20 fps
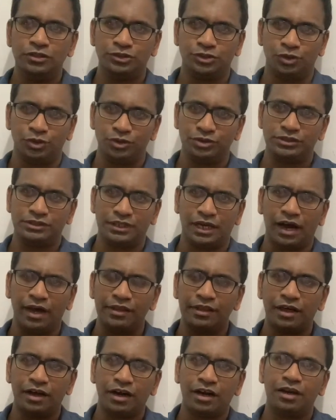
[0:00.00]
ஸோ
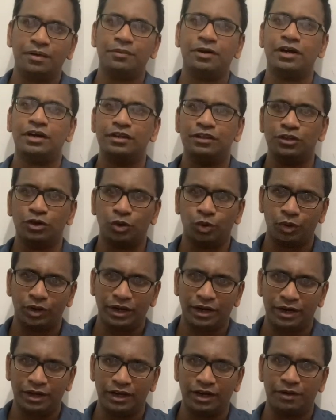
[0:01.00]
சாதாரணமாக இந்த
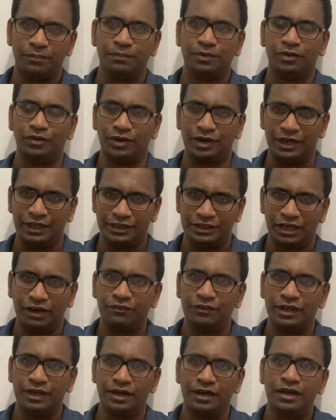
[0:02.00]
நோயால் இறப்பவர்களை
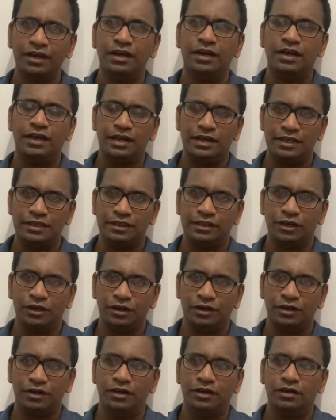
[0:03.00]
தவிர இந்த
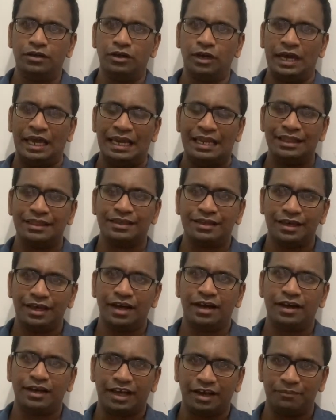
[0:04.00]
ஹெல்த்
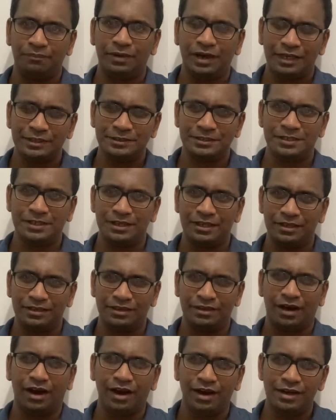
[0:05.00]
கேர் கெப்பாசிட்டியை
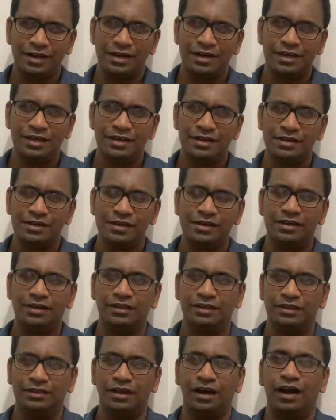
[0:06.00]
தாண்டி
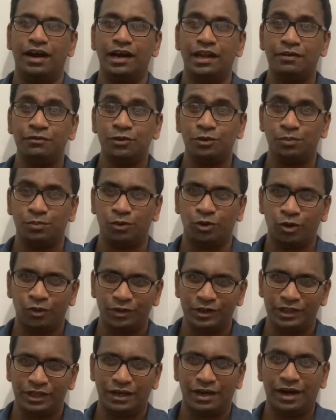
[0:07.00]
இந்த அளவு
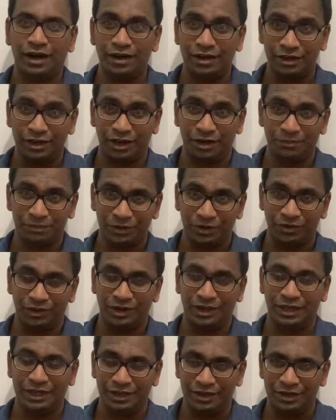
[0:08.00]
போவதனால்
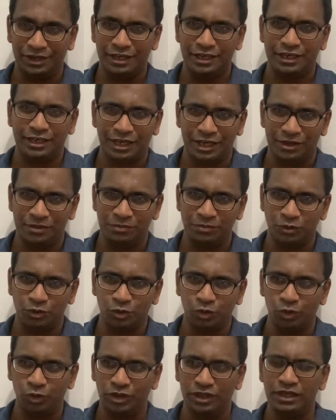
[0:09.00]
இறப்பவர்களின் எண்ணிக்கையும்
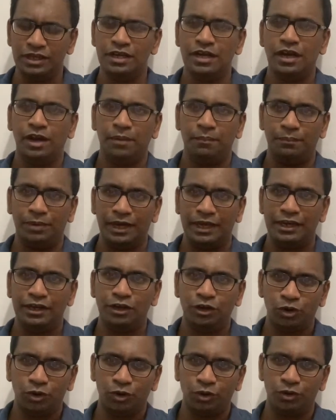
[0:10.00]
கூடி
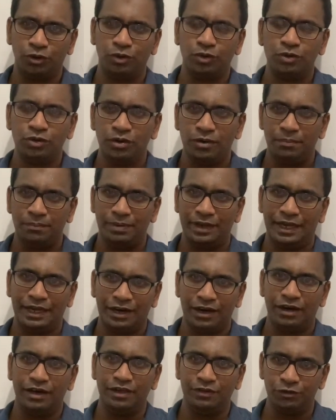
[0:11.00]
பெரியோரு
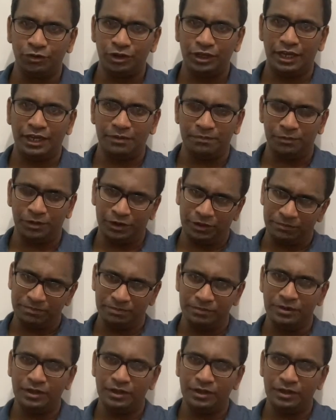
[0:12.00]
பேரழிவு ஏற்படும்